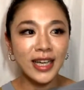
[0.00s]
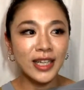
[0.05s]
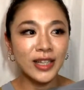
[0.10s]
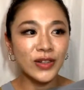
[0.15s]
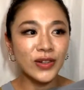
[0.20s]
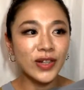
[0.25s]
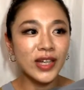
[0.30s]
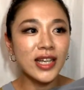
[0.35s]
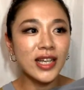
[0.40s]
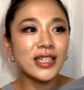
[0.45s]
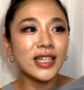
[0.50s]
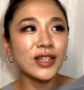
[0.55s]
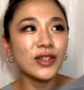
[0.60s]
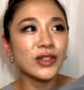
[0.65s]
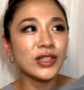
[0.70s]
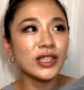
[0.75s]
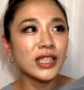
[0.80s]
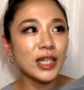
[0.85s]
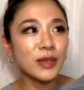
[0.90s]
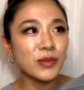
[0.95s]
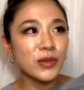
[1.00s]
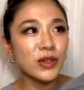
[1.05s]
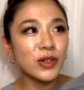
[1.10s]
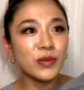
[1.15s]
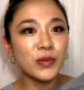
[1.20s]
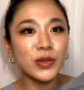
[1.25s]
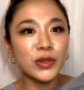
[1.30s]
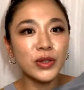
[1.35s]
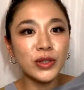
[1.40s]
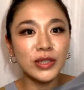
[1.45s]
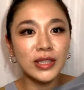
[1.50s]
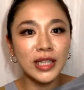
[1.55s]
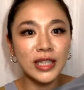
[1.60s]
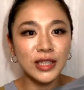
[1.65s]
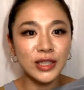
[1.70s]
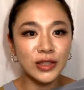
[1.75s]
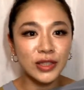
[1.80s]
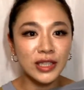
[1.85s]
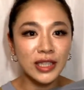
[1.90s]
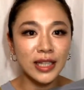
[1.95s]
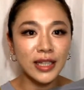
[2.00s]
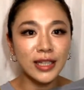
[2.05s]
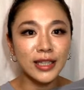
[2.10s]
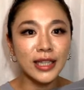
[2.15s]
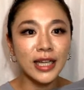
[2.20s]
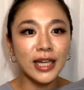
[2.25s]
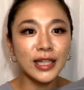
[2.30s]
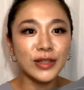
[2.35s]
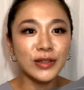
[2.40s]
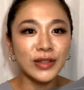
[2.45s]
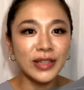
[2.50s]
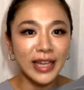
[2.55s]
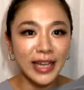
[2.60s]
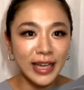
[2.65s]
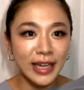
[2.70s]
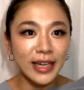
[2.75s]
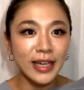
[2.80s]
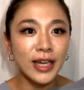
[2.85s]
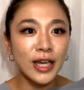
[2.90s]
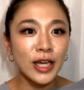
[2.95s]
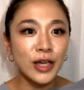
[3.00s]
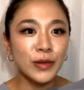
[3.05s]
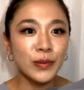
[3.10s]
表現者としてももっと成長していきたいので、